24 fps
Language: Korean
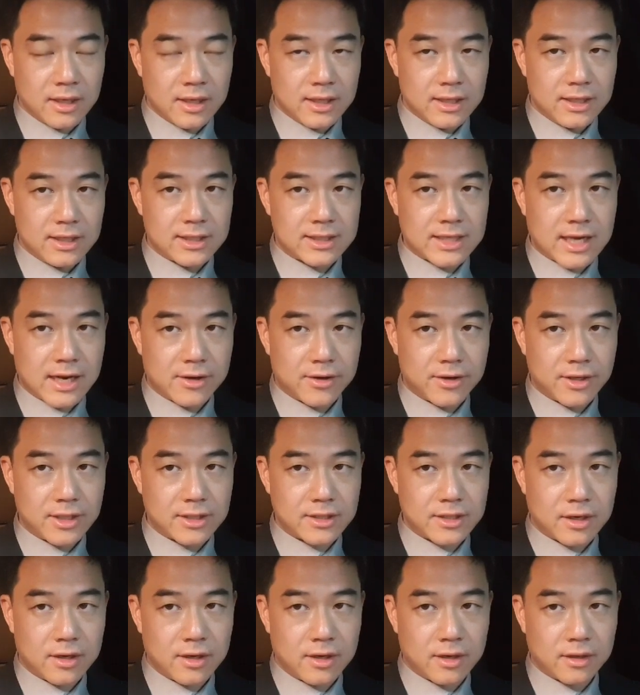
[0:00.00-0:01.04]
이
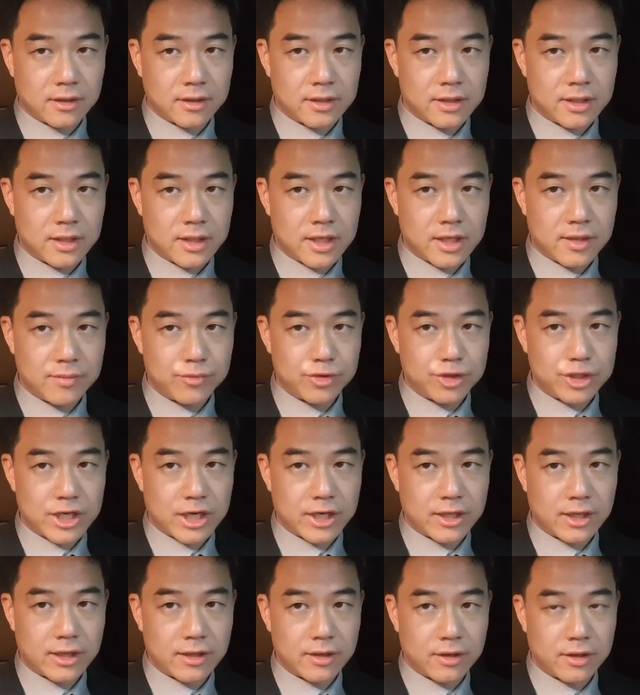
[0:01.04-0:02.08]
사건에서 특히
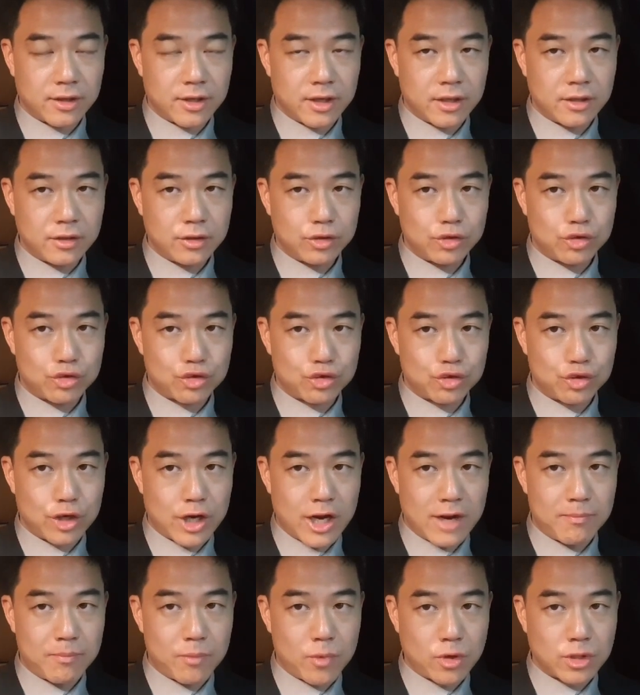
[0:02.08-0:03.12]
문제가 되는 것은
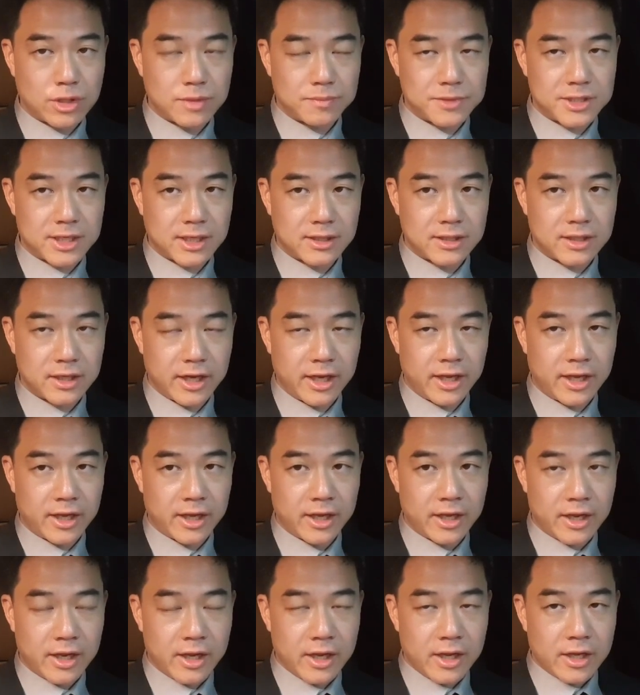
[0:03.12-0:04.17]
중간 모집책들이
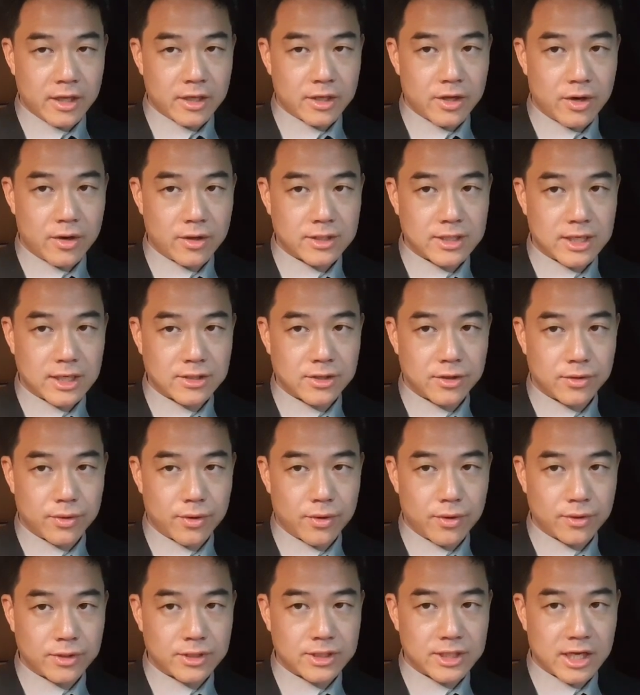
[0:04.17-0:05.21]

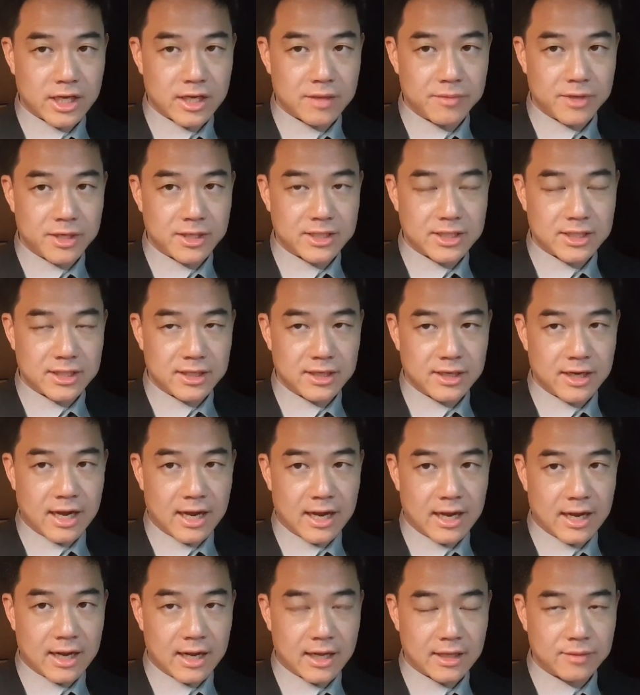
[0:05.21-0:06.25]
형사적으로 책임을
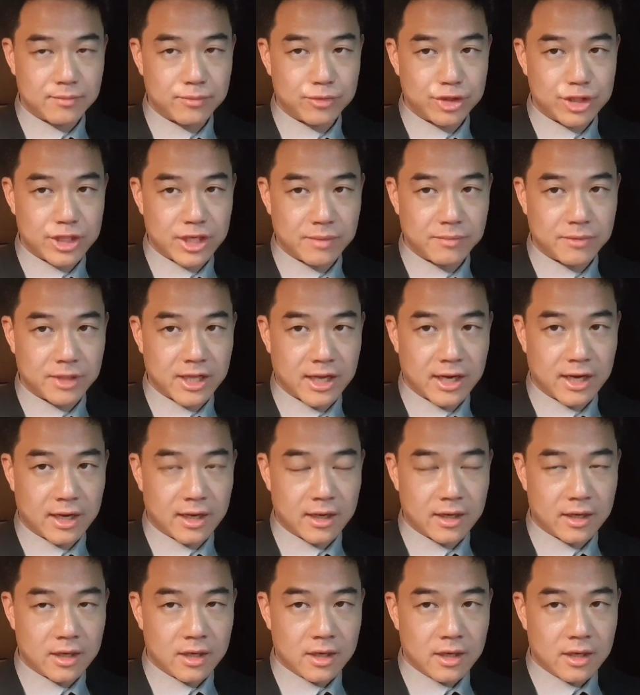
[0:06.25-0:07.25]
지는가 하는 문제입니다.